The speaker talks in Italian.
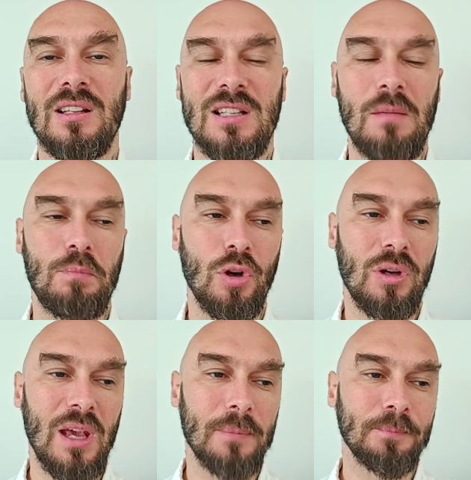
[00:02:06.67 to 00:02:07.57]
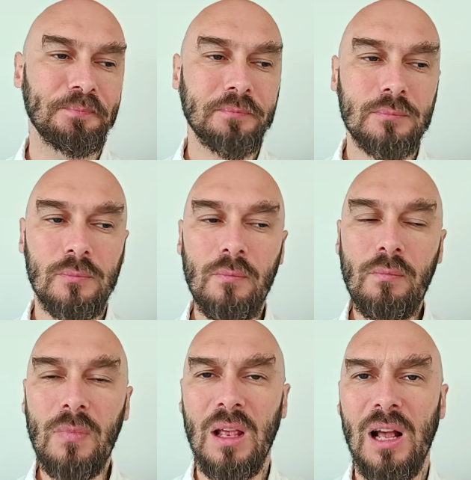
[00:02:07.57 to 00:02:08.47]
ad esempio, che
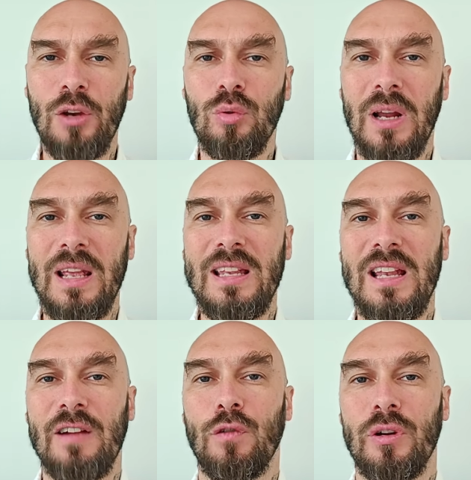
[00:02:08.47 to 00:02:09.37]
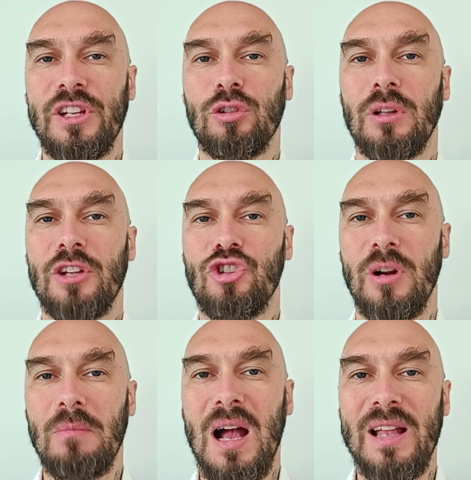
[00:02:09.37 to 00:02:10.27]
agli ucraini ha fornito la
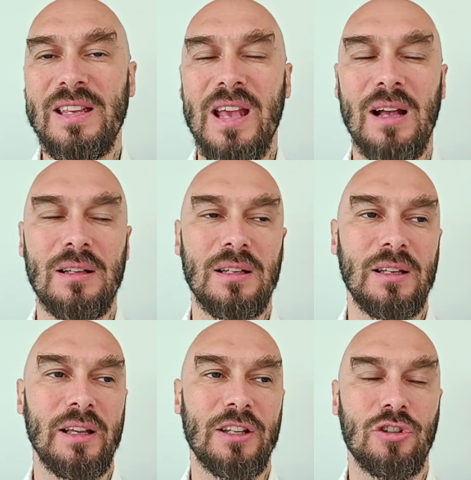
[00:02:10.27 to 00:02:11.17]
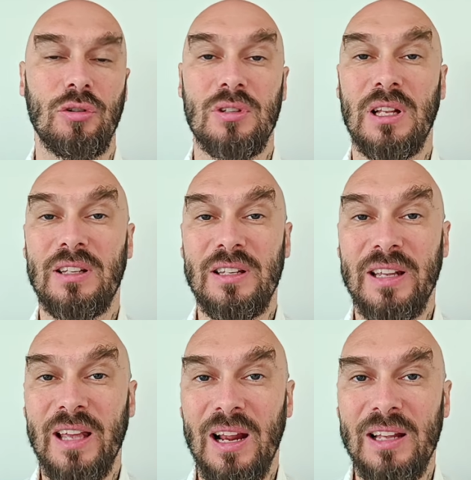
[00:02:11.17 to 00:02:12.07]
Germania e che sono stati
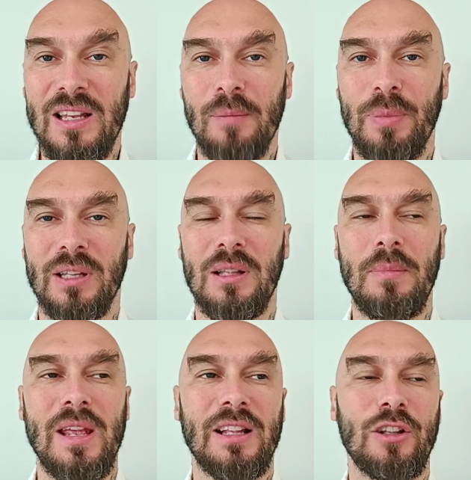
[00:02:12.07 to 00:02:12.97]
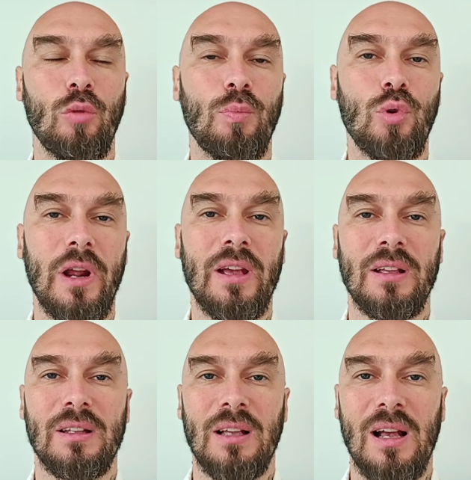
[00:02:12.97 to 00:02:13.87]
dichiarati apertamente, oppure
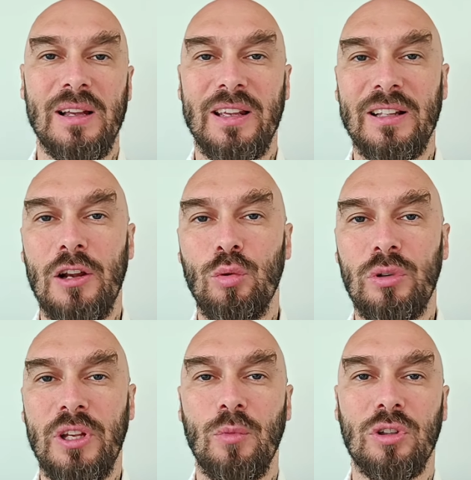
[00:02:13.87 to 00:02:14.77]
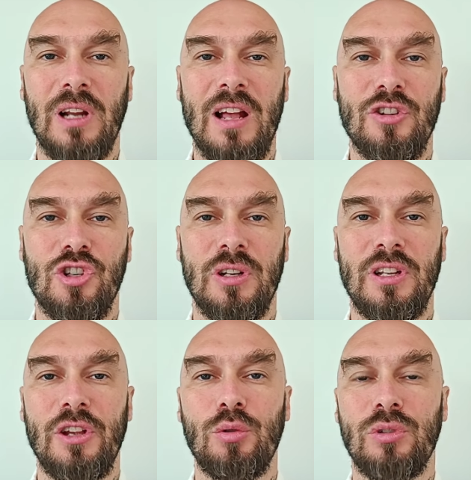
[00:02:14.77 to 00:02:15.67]
anche nell'ultimo tranche
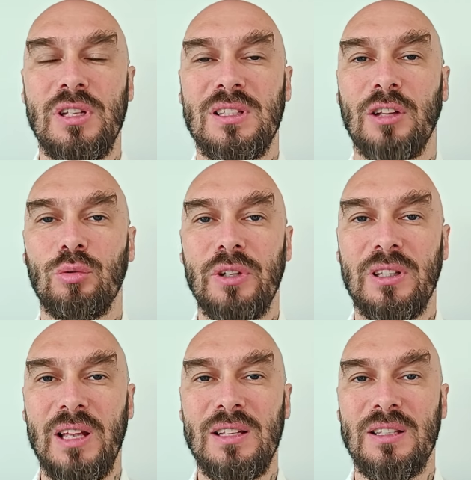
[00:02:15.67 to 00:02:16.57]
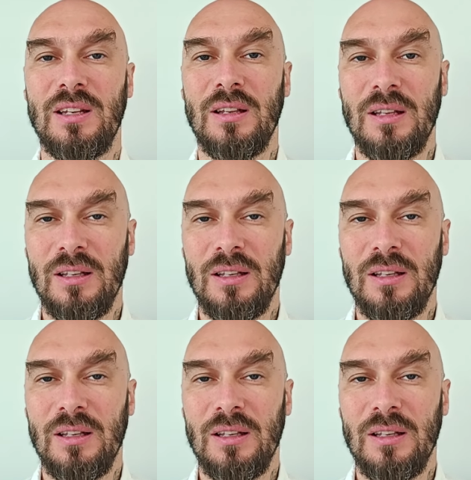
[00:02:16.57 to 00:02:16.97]
di aiuti statunitensi